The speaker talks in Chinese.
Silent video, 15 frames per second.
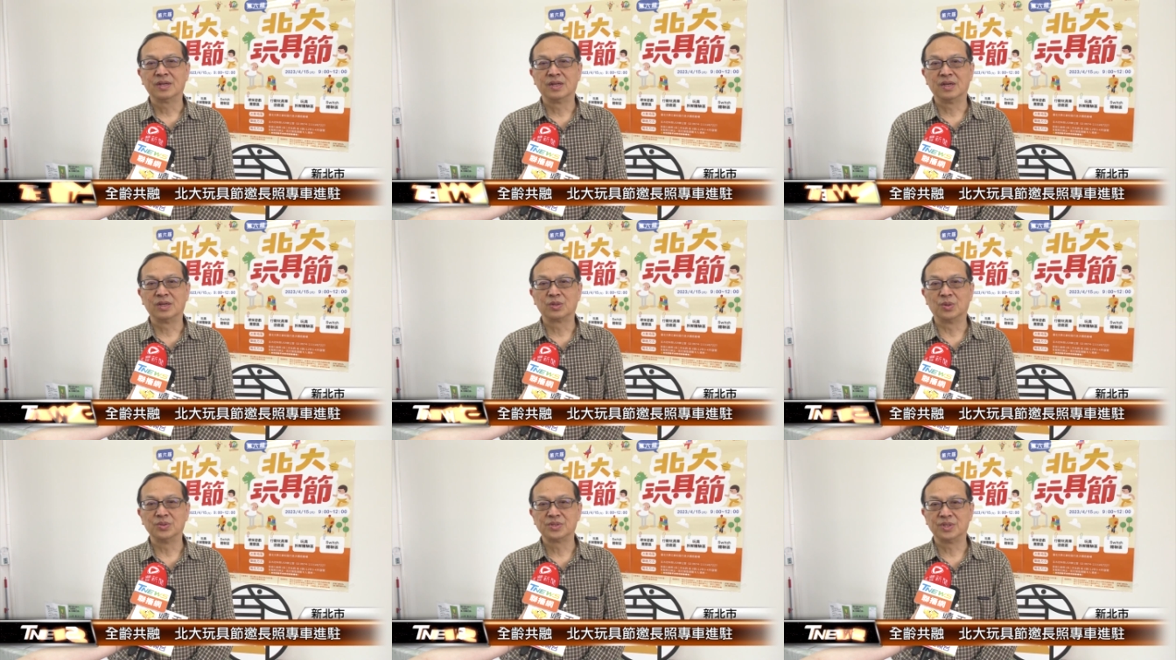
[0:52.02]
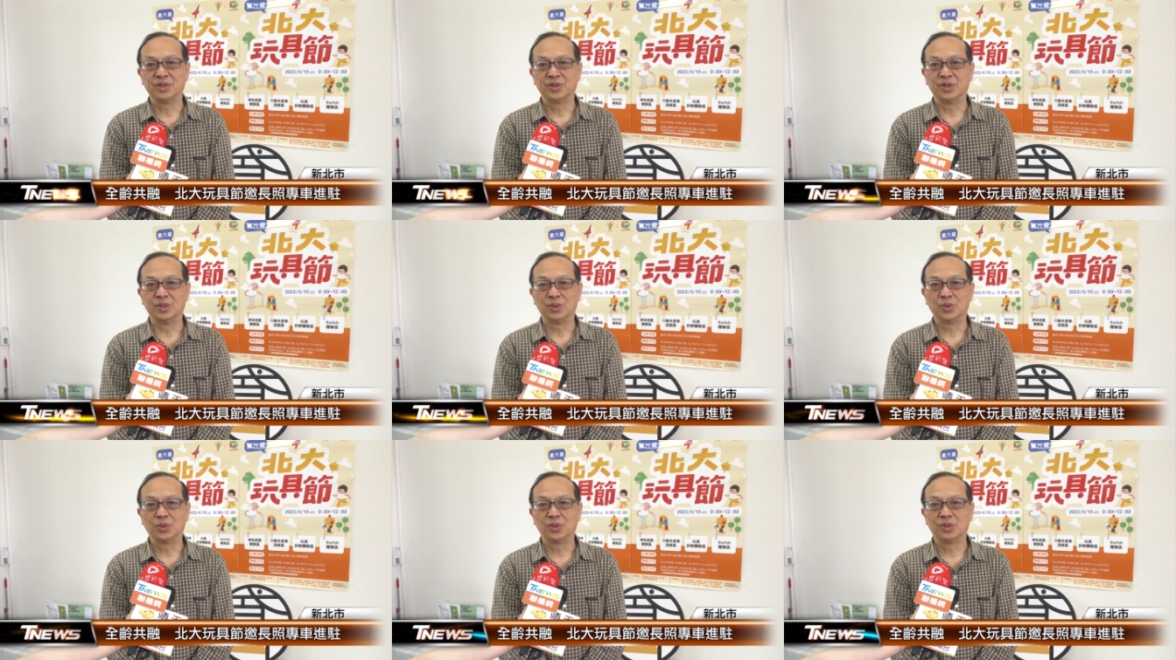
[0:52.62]
那同时也有
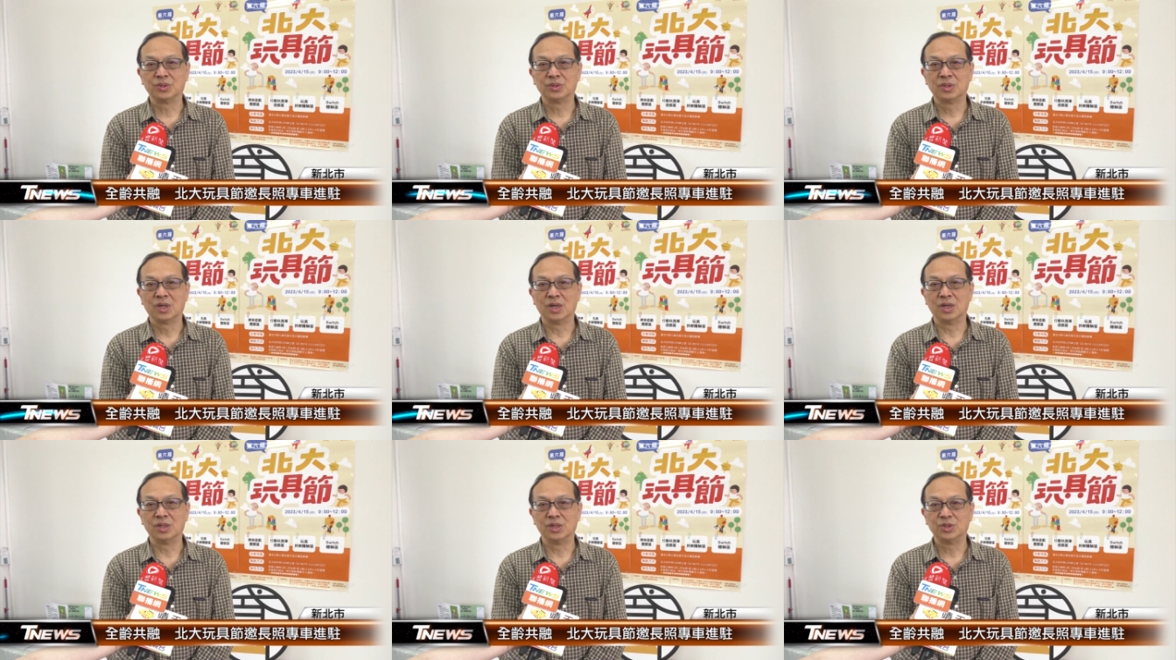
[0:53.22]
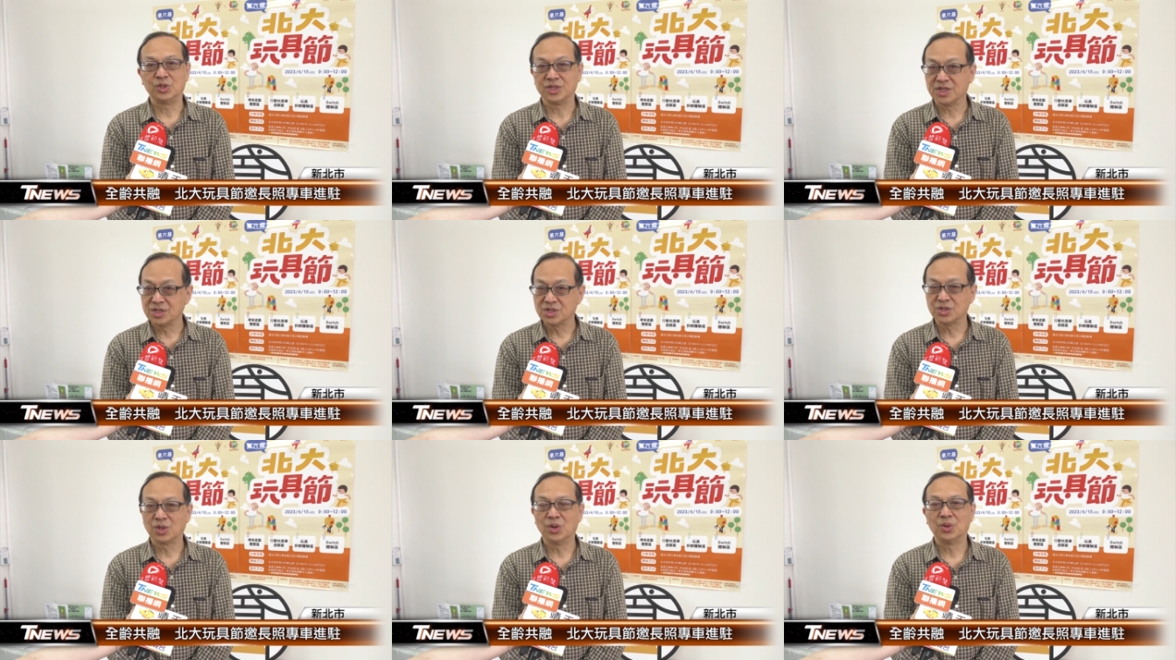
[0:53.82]
很多呃学
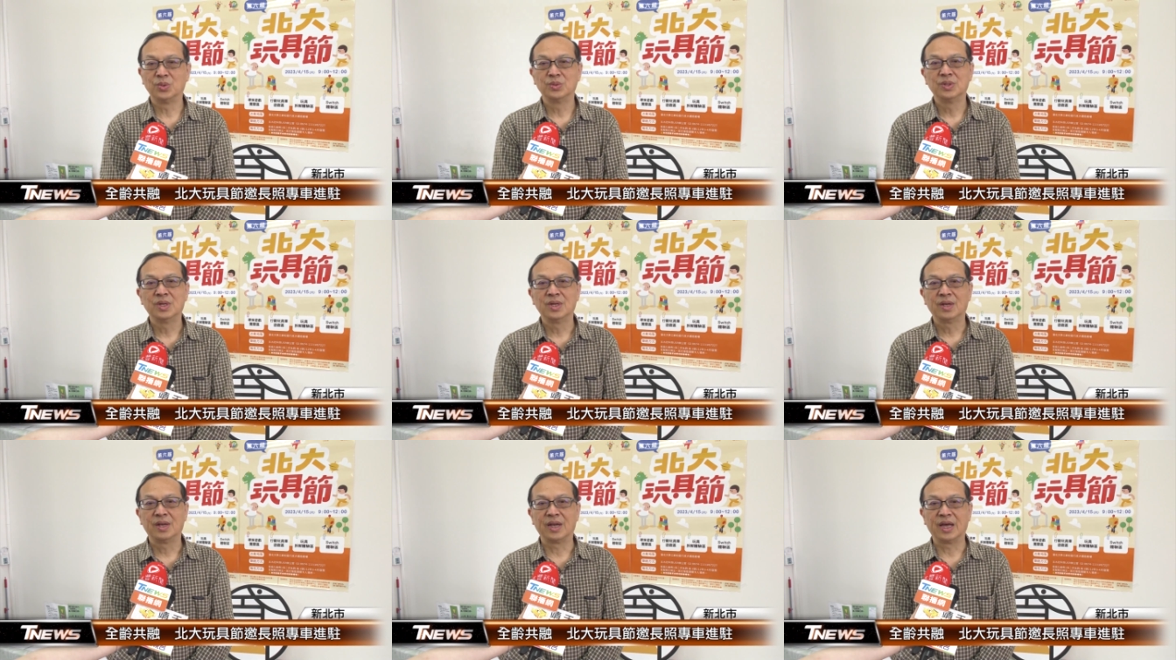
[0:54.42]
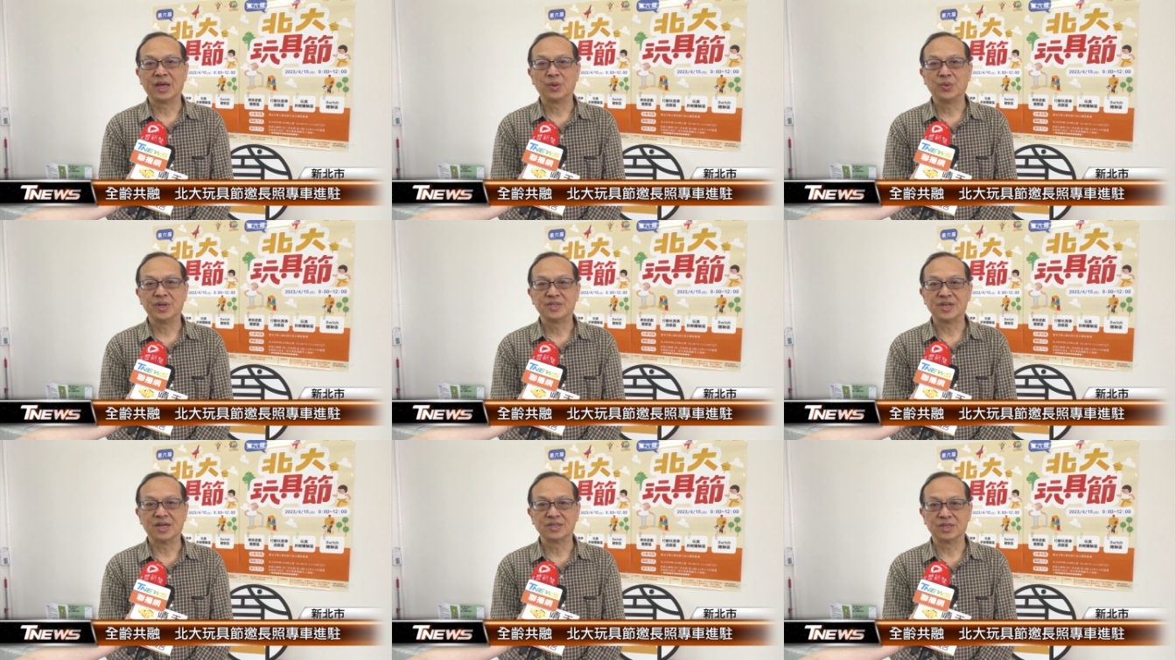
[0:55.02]
生志工来
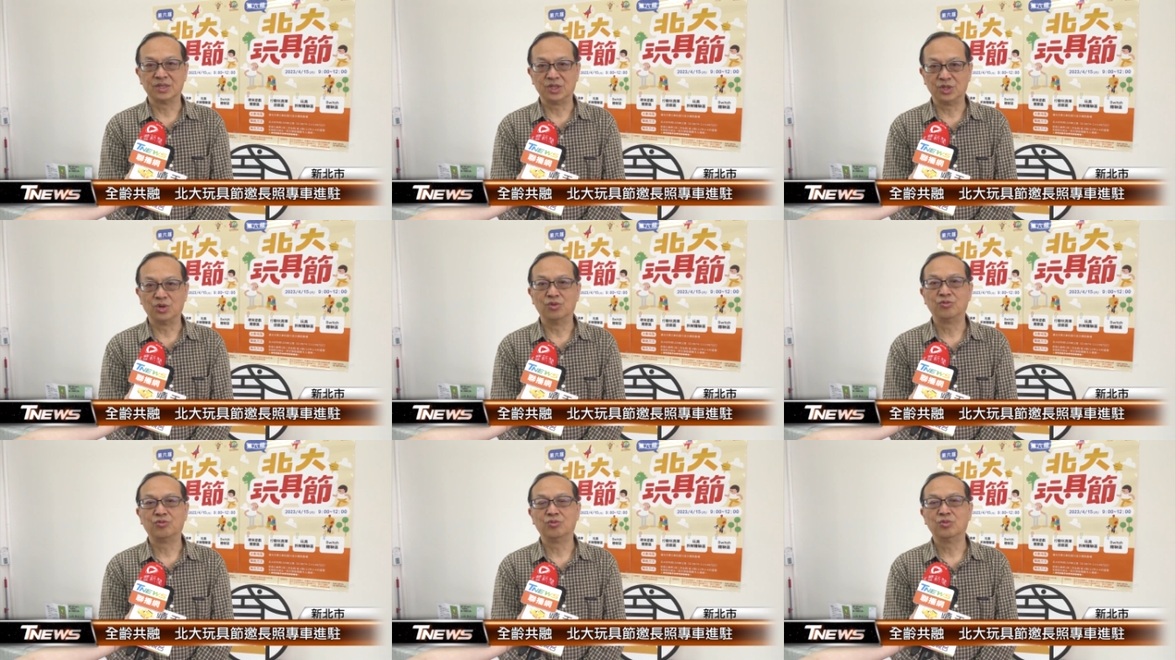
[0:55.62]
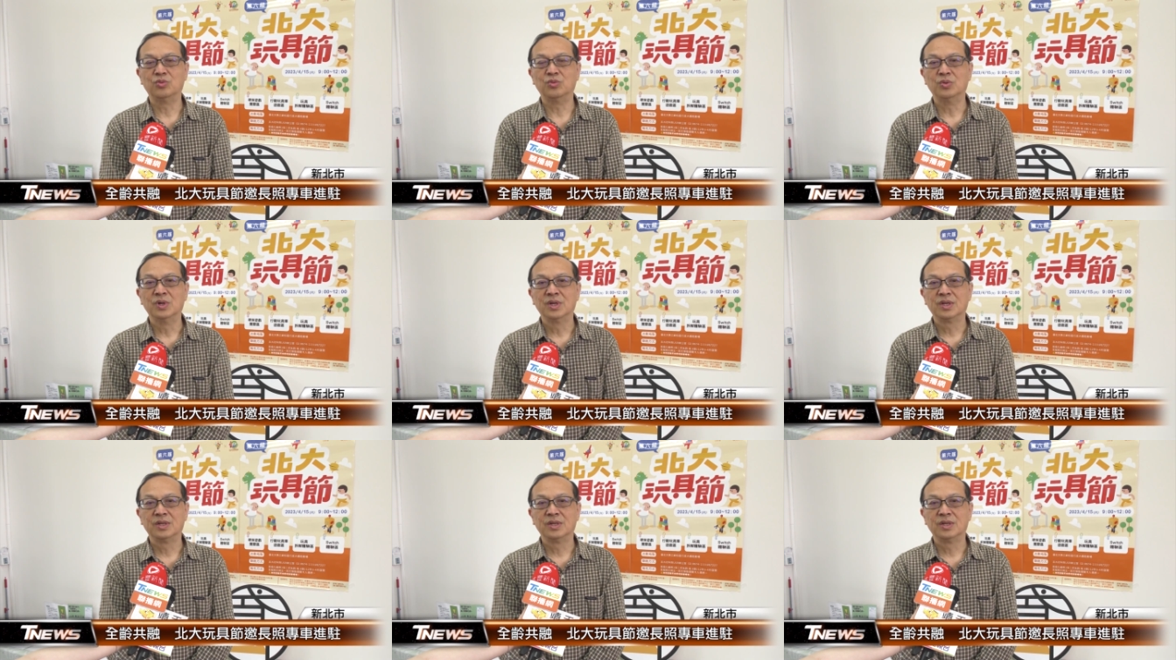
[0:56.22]
为长者提供服务。